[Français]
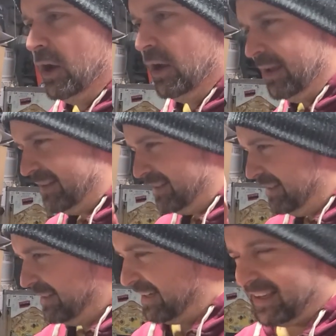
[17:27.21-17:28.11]
Euh,
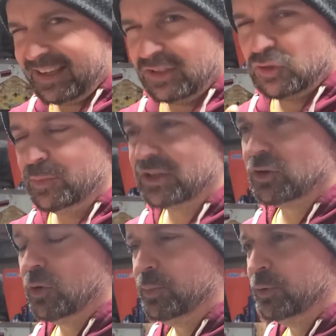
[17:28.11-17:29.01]
essayez de résumer
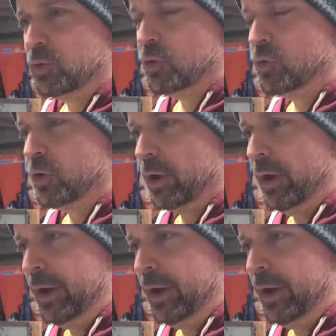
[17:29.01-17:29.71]
ça au plus court.